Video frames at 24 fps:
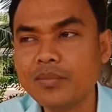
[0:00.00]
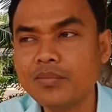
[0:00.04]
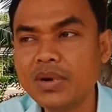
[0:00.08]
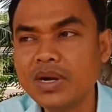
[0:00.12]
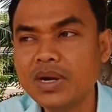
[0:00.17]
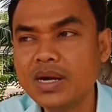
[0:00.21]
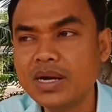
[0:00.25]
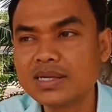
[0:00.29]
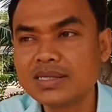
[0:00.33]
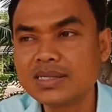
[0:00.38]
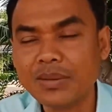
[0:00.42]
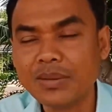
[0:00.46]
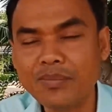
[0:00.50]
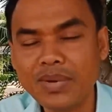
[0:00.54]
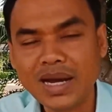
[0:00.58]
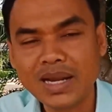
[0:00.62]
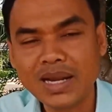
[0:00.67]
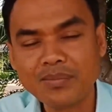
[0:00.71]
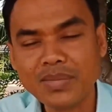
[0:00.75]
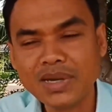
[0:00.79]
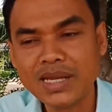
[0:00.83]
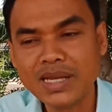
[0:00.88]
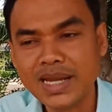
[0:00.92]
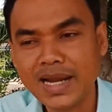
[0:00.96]
เพื่อสัม
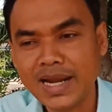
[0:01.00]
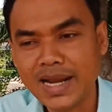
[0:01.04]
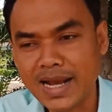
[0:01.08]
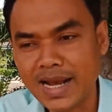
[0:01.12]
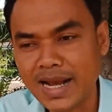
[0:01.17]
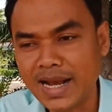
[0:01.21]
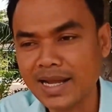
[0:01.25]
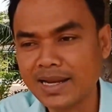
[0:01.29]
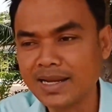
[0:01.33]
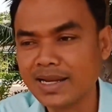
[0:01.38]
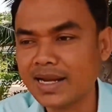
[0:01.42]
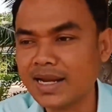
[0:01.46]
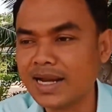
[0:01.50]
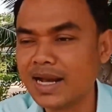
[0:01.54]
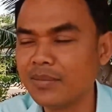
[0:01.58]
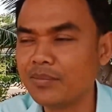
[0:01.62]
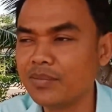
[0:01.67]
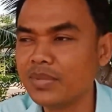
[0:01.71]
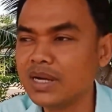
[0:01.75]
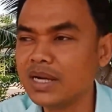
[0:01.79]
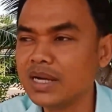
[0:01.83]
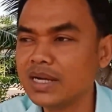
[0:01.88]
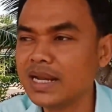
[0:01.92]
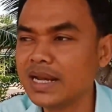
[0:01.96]
ผัสบรรยากาศนะครับ
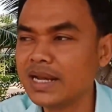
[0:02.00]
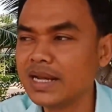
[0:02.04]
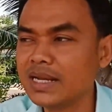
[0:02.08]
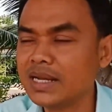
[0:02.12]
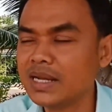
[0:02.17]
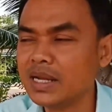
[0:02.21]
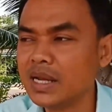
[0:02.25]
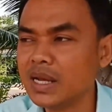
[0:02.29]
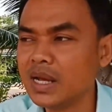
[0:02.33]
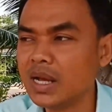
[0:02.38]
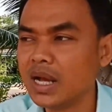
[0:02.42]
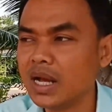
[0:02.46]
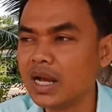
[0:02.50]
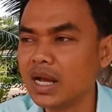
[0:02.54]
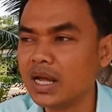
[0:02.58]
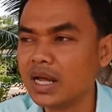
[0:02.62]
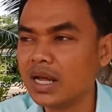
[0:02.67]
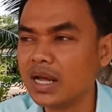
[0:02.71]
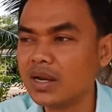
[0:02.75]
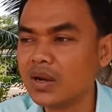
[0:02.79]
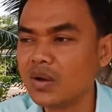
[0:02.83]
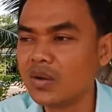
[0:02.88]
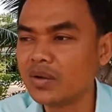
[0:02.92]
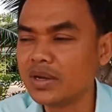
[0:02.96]
เพื่อได้อ
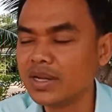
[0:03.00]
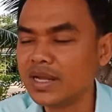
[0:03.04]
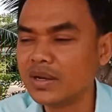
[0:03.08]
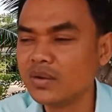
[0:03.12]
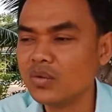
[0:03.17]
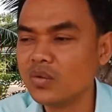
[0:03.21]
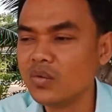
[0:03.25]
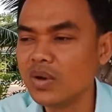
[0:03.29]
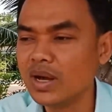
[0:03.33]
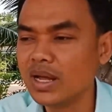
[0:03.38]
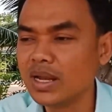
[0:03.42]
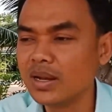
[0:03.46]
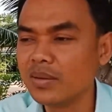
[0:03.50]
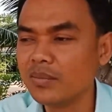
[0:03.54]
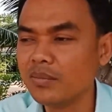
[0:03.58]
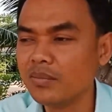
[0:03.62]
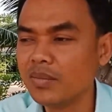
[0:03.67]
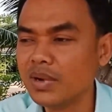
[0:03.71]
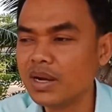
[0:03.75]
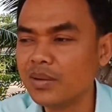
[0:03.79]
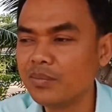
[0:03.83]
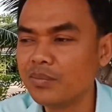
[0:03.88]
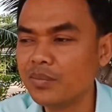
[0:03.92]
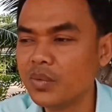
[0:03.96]
ลองเรียนรู้ว่า
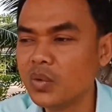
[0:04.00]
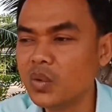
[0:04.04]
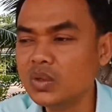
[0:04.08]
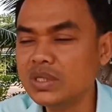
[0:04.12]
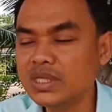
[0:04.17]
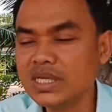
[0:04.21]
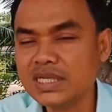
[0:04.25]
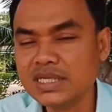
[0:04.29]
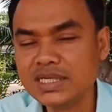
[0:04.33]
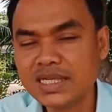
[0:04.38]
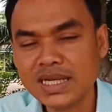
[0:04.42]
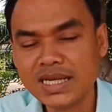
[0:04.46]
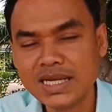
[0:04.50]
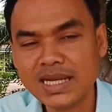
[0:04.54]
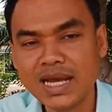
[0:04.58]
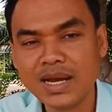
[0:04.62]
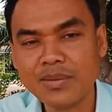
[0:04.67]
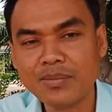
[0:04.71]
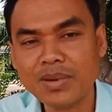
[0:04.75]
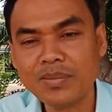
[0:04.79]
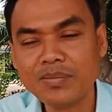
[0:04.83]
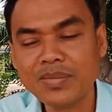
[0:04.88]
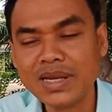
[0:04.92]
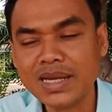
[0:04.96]
เมื่อพูดจริงๆเนี่
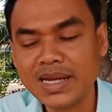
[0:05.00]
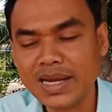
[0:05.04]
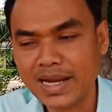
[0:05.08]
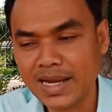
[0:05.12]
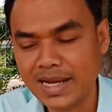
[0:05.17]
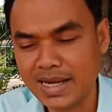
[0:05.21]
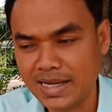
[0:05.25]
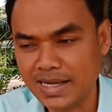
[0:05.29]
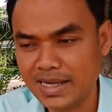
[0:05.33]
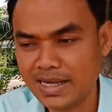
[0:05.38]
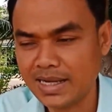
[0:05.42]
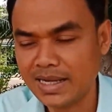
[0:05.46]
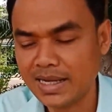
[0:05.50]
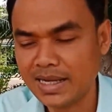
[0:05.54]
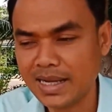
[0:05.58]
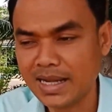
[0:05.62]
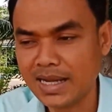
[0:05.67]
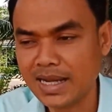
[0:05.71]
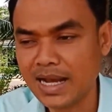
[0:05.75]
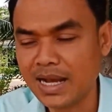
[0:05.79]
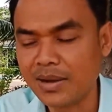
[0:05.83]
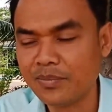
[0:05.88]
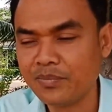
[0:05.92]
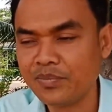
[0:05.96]
ยมันเป็น ยัง ไง
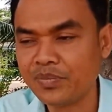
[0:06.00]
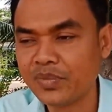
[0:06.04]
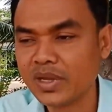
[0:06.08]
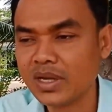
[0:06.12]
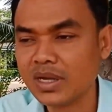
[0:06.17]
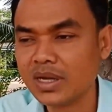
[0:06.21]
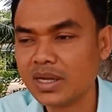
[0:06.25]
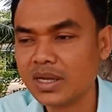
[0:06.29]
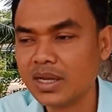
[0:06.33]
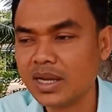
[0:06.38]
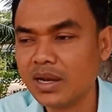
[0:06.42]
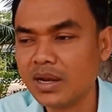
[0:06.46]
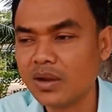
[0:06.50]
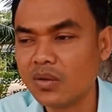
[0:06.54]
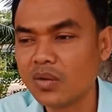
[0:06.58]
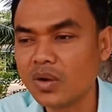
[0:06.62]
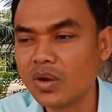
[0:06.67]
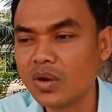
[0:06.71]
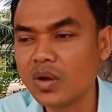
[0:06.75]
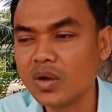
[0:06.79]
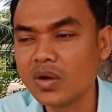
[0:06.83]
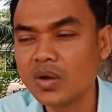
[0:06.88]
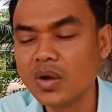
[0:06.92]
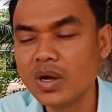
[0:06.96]
นะครับ แล้วเรา
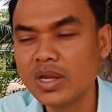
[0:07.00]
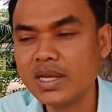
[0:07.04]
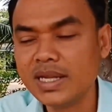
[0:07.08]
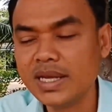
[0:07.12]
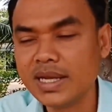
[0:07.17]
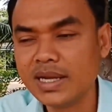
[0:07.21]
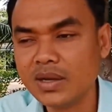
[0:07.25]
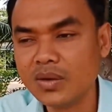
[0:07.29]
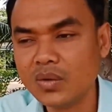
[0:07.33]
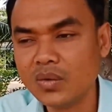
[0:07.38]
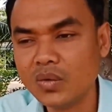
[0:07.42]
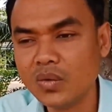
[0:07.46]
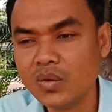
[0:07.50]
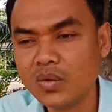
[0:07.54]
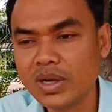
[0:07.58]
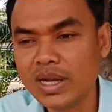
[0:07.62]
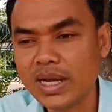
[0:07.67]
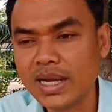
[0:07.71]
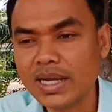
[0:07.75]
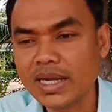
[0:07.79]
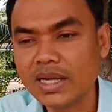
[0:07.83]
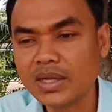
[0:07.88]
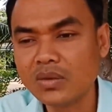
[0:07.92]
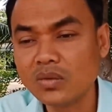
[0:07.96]
ก็ค่อยๆเรียนรู้
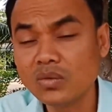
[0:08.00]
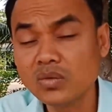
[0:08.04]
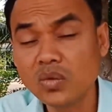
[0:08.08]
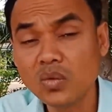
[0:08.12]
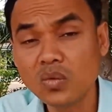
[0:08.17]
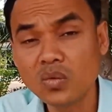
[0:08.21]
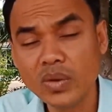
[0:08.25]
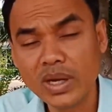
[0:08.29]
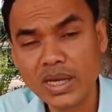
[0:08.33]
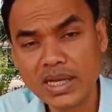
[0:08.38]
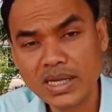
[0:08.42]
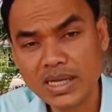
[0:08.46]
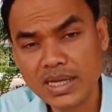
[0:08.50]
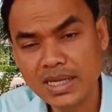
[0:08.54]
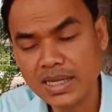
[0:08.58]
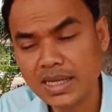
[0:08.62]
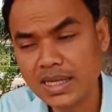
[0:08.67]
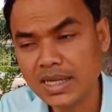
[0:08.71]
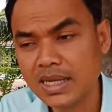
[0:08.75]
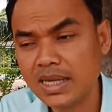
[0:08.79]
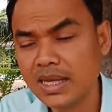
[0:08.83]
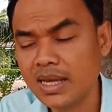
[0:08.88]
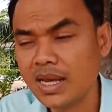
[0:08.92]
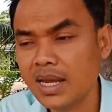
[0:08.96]
ในทุก ๆเว
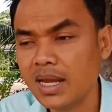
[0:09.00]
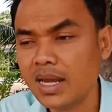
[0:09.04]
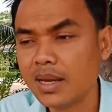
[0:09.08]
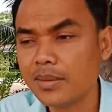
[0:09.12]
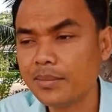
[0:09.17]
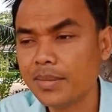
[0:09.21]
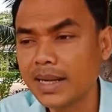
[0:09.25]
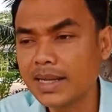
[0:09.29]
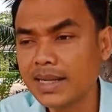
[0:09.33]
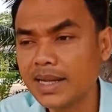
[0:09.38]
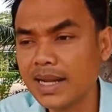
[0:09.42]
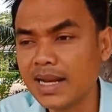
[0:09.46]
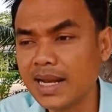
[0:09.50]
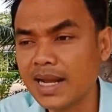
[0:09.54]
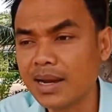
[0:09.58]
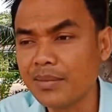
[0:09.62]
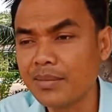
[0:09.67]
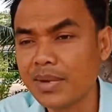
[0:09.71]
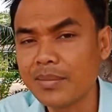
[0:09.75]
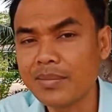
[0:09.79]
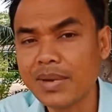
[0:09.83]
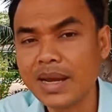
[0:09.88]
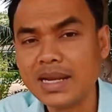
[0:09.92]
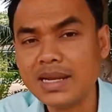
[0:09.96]
ทีพัฒนา
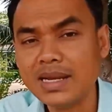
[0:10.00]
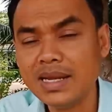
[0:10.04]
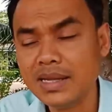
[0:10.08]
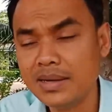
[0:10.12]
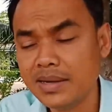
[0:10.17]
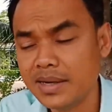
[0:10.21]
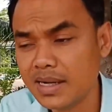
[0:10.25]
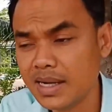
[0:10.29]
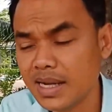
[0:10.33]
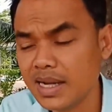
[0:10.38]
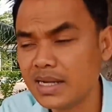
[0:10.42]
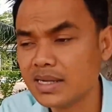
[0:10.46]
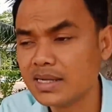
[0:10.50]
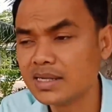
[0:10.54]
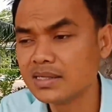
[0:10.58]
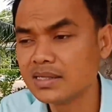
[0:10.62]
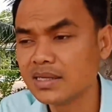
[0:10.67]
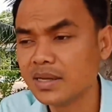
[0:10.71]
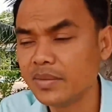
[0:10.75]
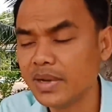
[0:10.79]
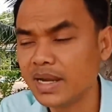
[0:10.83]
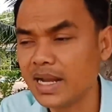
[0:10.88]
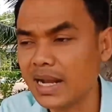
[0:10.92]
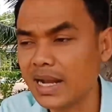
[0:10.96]
มันไปเรื่อย
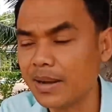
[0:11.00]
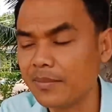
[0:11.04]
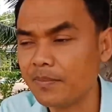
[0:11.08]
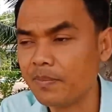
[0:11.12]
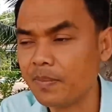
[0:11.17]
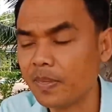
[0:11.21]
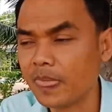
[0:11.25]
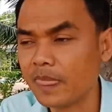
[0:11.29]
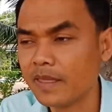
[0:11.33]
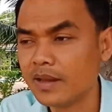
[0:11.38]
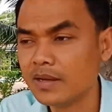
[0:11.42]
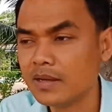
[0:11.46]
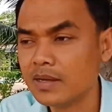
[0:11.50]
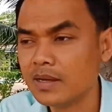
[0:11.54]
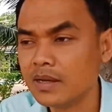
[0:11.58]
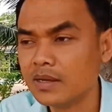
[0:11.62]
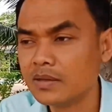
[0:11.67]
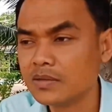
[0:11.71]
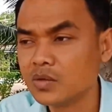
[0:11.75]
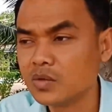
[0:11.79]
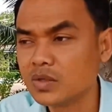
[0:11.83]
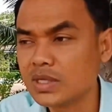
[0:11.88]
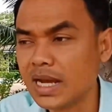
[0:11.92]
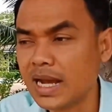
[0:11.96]
ๆ ใช่ไหมครับ
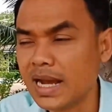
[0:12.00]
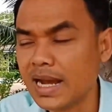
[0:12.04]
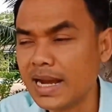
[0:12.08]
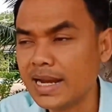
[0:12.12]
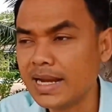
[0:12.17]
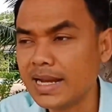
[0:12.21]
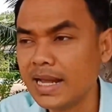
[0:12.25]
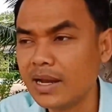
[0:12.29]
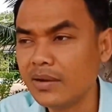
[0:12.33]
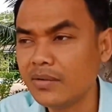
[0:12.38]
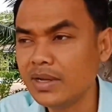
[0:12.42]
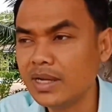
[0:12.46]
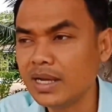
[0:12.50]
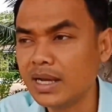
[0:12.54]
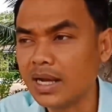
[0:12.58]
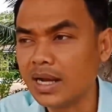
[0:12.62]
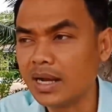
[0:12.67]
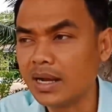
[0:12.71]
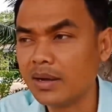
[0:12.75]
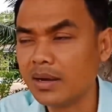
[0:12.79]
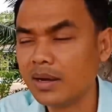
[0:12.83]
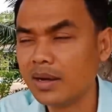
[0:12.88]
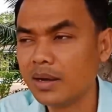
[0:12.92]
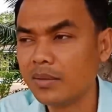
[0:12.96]
สุดท้ายแล้วเนี่ย
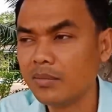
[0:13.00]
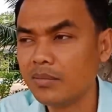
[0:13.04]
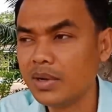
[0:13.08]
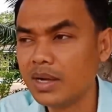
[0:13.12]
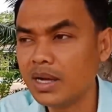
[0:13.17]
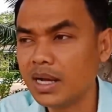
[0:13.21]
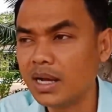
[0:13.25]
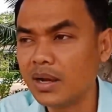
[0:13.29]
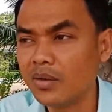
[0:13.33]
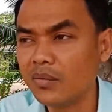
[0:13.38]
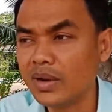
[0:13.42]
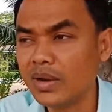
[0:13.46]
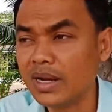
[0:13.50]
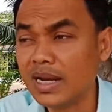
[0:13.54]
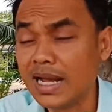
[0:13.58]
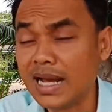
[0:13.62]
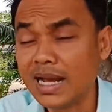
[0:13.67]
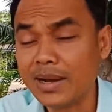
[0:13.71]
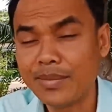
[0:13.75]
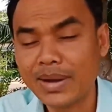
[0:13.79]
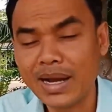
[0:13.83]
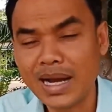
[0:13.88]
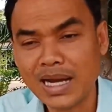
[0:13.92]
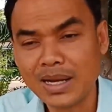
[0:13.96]
เมื่อเว
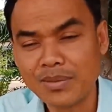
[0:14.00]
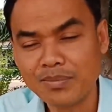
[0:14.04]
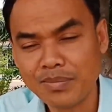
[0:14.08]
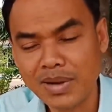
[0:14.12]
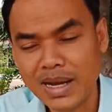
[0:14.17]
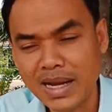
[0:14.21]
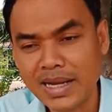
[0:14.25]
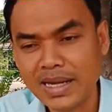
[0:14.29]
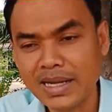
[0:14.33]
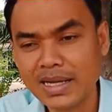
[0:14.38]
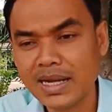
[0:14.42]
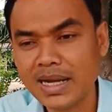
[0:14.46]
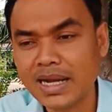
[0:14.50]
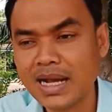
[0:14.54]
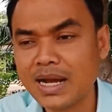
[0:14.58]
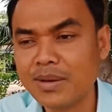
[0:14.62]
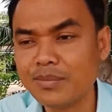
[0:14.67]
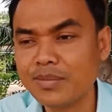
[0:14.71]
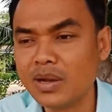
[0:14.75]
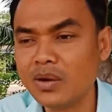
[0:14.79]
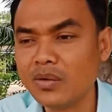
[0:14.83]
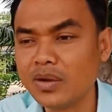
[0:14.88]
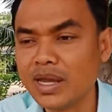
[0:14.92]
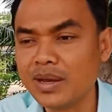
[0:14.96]
ลาผ่านไปนะครั
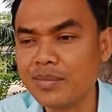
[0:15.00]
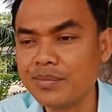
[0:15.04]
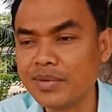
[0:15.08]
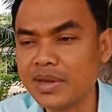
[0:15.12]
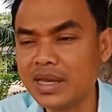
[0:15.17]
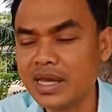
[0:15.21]
บเราเก็บ